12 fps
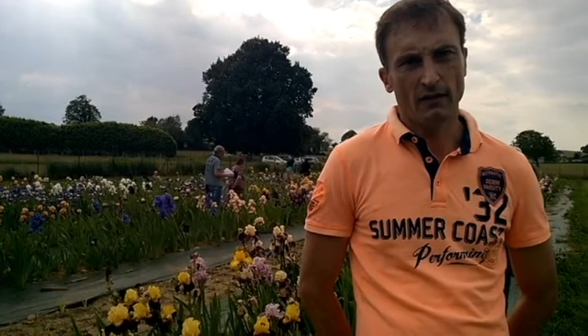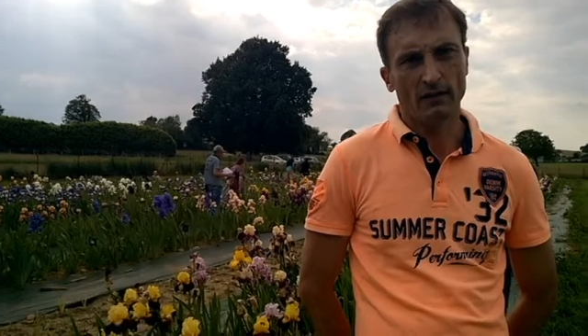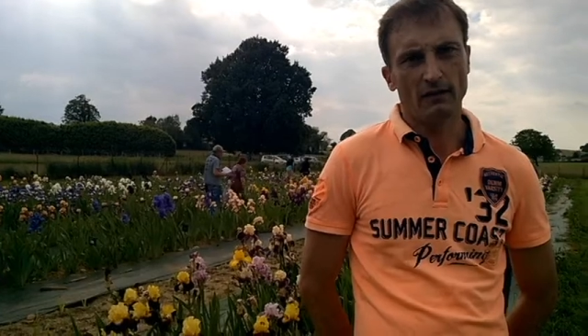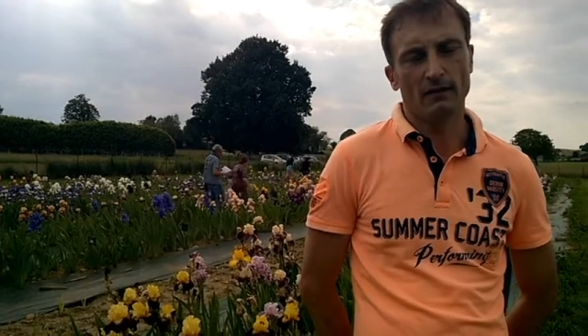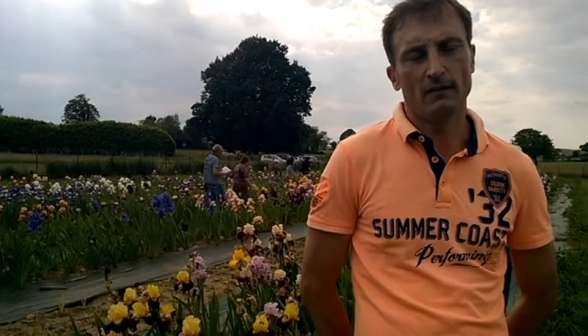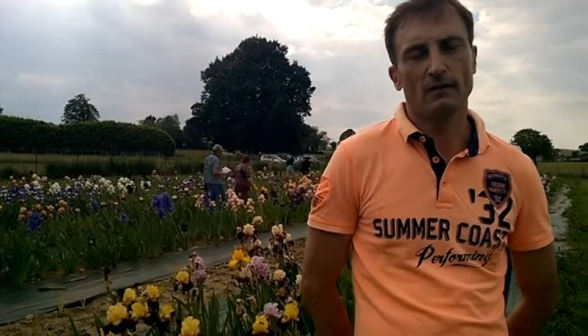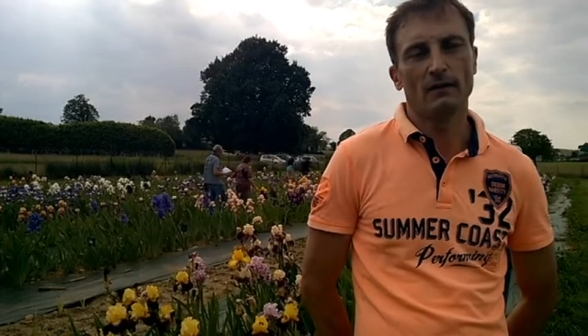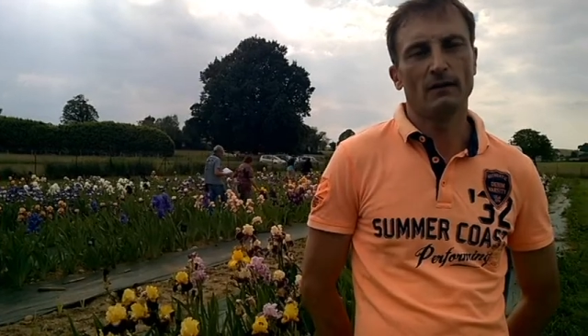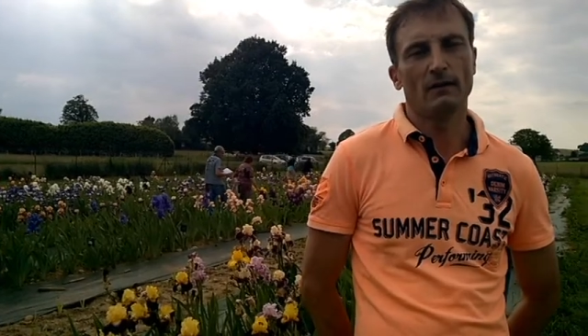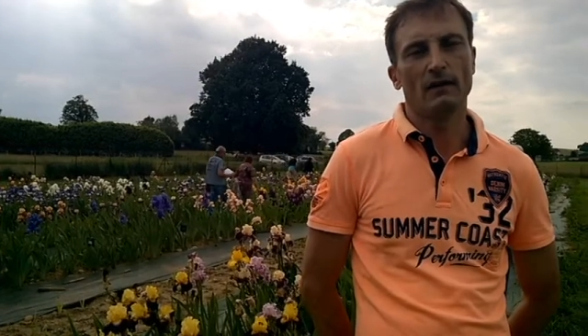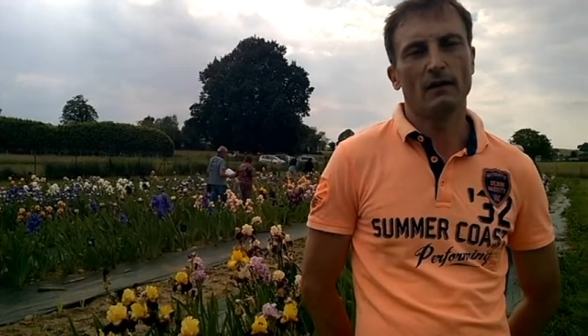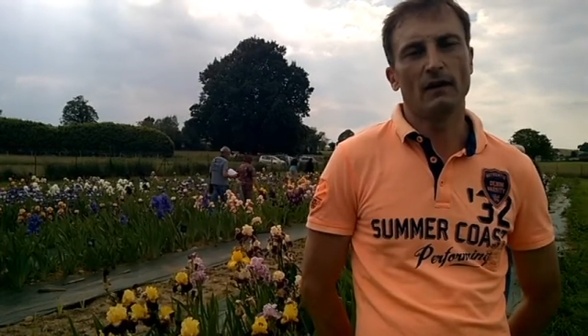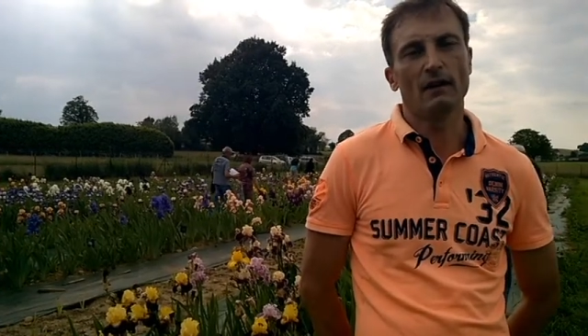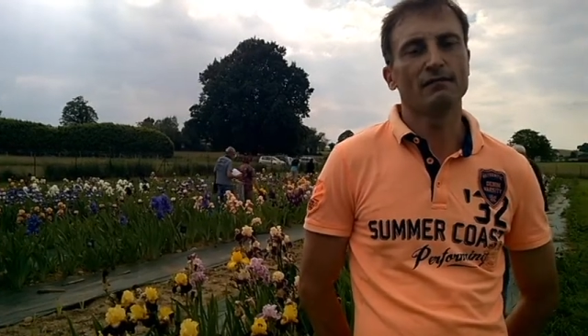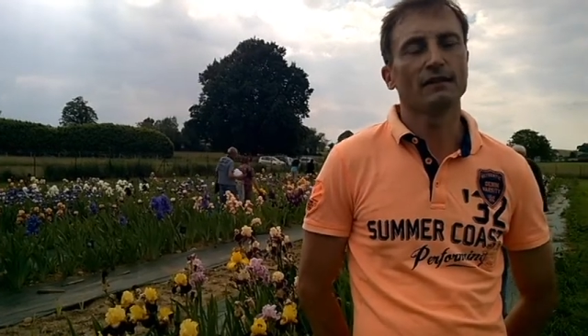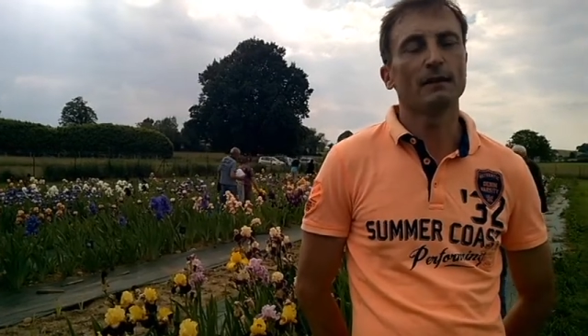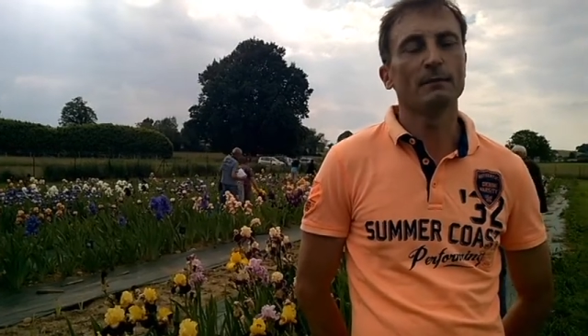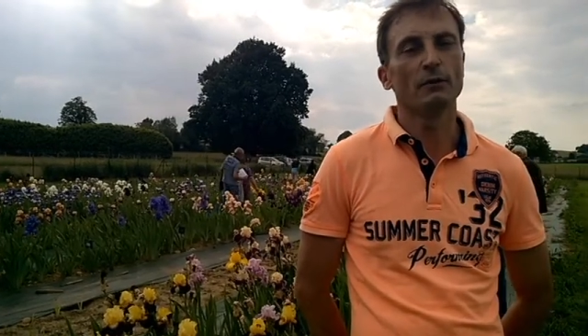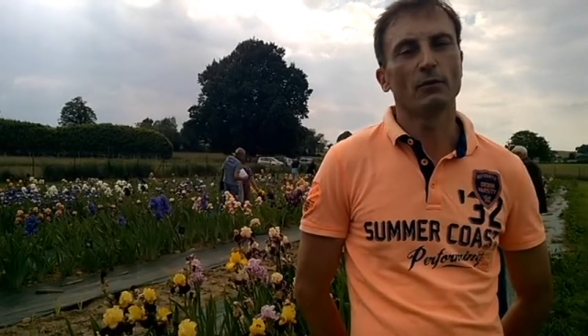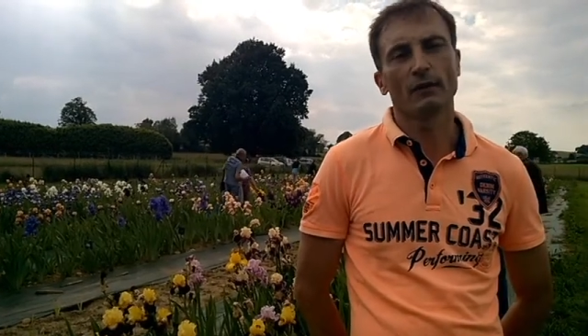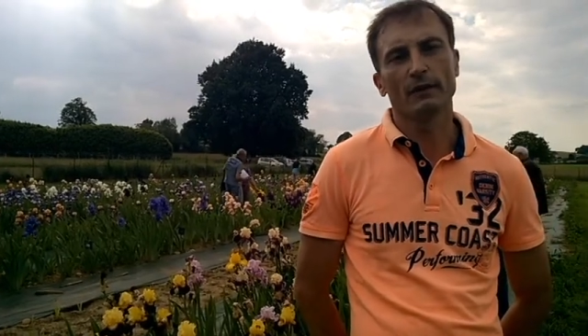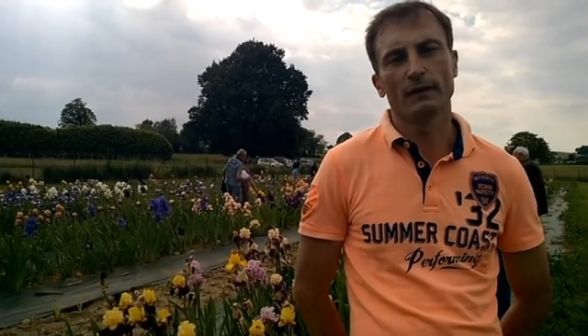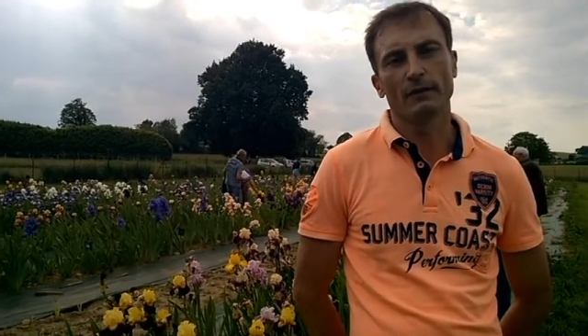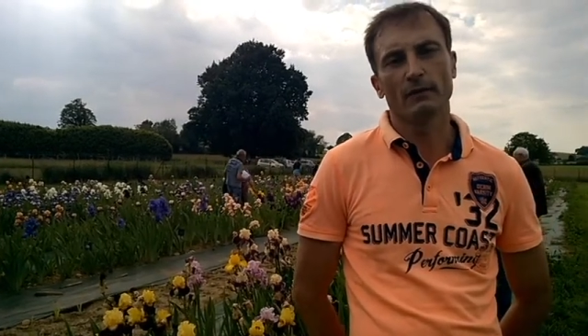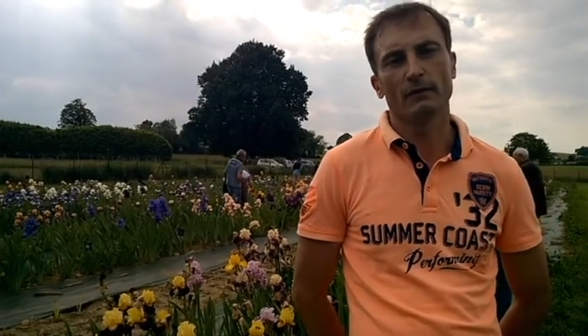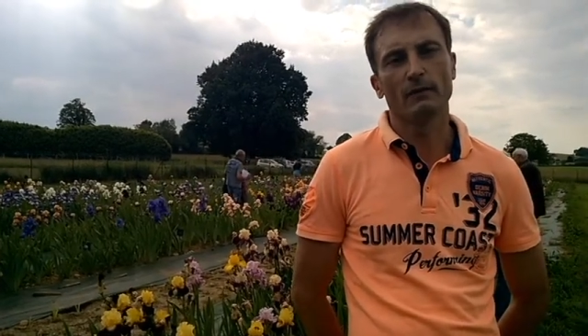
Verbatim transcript: afin d'améliorer,